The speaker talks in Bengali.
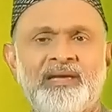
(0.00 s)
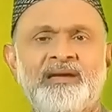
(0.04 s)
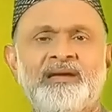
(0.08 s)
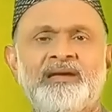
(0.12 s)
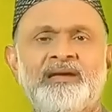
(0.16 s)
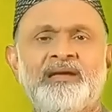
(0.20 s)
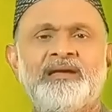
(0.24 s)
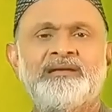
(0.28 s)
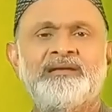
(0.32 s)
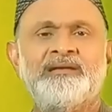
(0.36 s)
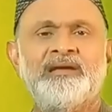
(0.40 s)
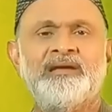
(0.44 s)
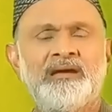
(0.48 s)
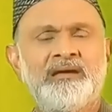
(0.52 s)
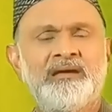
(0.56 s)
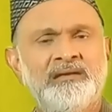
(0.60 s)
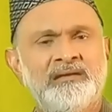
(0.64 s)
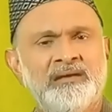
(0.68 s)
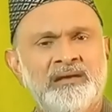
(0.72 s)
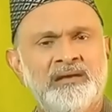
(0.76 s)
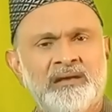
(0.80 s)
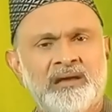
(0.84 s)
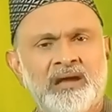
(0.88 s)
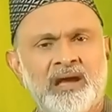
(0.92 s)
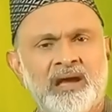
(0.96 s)
এটা
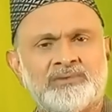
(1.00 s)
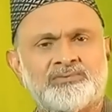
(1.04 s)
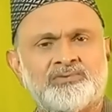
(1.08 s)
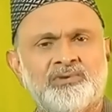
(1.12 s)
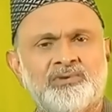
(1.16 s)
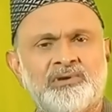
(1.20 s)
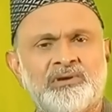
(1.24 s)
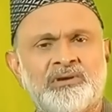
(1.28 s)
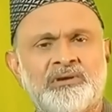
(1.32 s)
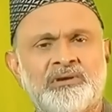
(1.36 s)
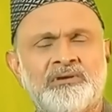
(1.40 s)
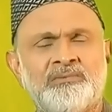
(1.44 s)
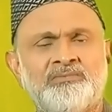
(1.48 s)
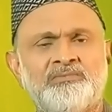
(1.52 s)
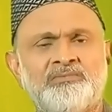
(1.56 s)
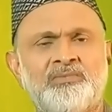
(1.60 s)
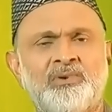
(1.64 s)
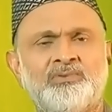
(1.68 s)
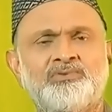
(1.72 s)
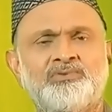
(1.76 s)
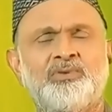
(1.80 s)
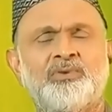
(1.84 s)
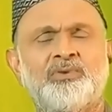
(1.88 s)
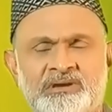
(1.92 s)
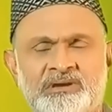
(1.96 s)
আসলে
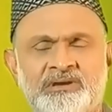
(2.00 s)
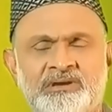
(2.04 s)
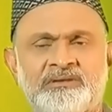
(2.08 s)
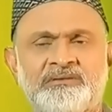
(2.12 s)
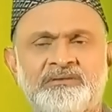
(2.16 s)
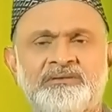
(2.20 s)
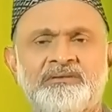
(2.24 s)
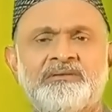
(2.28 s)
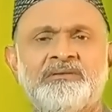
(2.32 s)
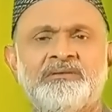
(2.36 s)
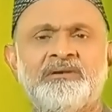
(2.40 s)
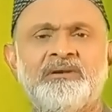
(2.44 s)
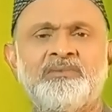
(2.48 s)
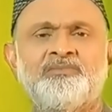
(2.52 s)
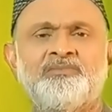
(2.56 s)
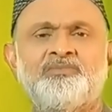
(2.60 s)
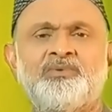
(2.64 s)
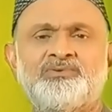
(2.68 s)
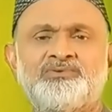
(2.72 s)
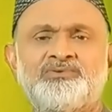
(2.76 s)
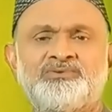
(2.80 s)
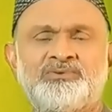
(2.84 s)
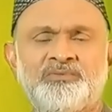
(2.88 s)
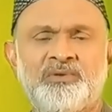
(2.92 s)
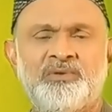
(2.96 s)
মধ্য
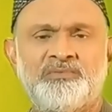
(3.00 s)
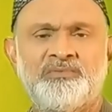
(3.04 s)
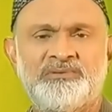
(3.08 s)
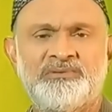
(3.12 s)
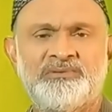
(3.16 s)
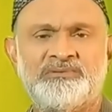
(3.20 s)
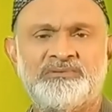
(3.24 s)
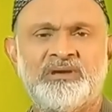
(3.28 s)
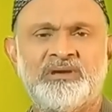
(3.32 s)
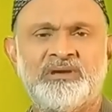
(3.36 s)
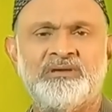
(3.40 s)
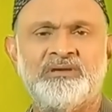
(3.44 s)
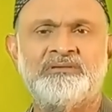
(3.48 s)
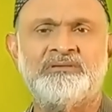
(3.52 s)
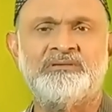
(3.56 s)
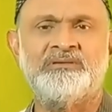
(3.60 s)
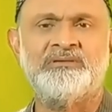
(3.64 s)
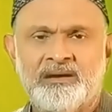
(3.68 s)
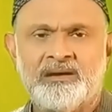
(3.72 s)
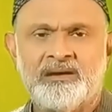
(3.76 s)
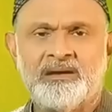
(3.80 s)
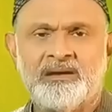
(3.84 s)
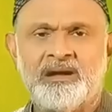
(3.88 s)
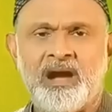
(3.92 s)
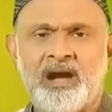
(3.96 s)
পশ্চিমা বিশ্বের
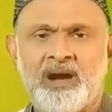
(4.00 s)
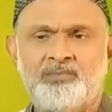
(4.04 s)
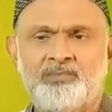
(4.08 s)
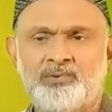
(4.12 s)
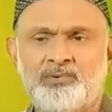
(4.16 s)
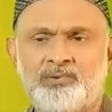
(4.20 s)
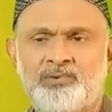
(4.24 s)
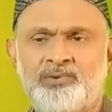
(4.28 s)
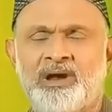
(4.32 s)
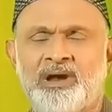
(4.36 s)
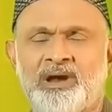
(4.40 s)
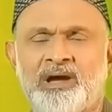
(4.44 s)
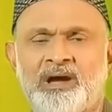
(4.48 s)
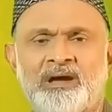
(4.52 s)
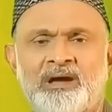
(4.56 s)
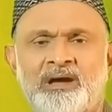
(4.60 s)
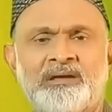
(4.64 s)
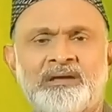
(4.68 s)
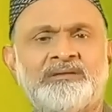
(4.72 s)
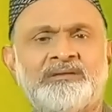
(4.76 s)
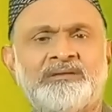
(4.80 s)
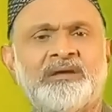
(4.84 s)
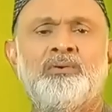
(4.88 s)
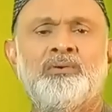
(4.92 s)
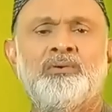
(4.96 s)
কাবুলরা
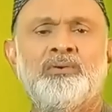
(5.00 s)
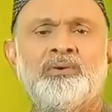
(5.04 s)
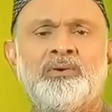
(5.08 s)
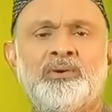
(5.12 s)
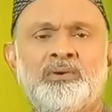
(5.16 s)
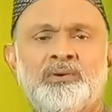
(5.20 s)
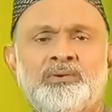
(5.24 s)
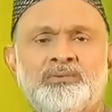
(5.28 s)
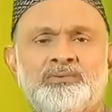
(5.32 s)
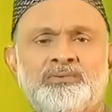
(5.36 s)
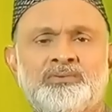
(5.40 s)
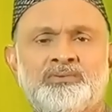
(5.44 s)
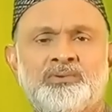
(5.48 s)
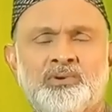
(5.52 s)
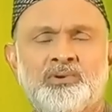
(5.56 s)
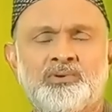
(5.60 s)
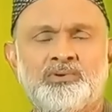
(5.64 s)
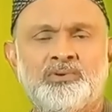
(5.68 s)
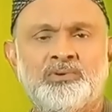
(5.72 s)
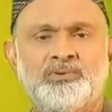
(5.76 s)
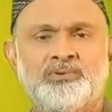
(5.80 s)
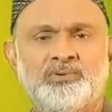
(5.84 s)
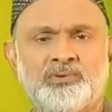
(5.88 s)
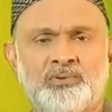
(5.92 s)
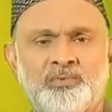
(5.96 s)
এটা যৌন
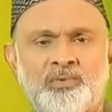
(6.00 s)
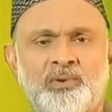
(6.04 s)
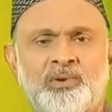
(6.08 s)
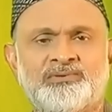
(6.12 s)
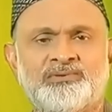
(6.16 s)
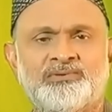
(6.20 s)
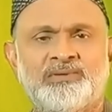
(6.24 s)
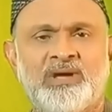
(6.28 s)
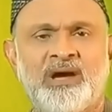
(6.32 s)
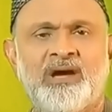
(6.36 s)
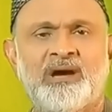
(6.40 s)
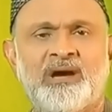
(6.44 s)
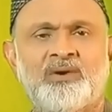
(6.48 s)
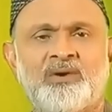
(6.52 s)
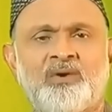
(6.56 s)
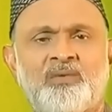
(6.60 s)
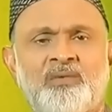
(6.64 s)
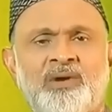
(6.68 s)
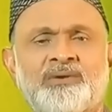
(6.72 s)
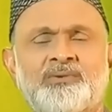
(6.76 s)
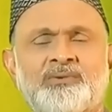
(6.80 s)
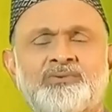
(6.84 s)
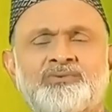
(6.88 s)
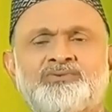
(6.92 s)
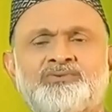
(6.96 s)
দুর্বলতা
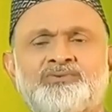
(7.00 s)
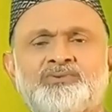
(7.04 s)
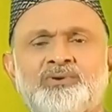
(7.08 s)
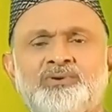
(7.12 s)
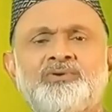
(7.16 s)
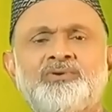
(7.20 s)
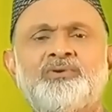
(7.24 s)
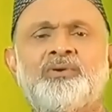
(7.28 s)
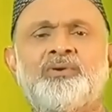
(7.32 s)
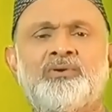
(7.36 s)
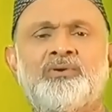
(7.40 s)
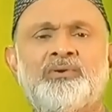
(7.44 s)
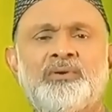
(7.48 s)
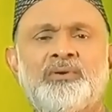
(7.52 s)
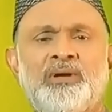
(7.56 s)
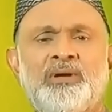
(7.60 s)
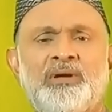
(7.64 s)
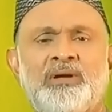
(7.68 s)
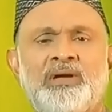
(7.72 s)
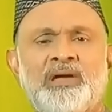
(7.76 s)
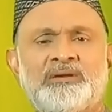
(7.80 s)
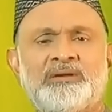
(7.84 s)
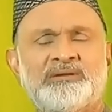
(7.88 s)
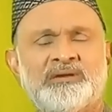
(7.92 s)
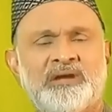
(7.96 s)
কমানোর জন্য
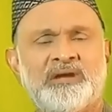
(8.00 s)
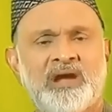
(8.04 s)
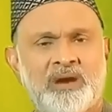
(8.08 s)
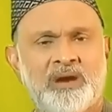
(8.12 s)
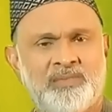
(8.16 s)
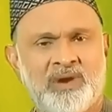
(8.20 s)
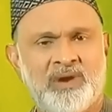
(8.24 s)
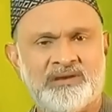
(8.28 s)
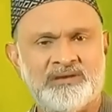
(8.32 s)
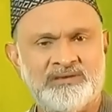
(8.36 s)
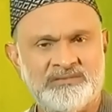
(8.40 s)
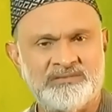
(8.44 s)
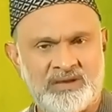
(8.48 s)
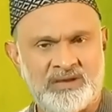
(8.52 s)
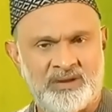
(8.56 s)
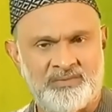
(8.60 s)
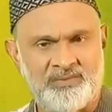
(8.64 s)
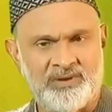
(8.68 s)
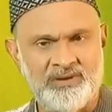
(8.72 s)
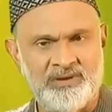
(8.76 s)
একটি খাবার হিসাবে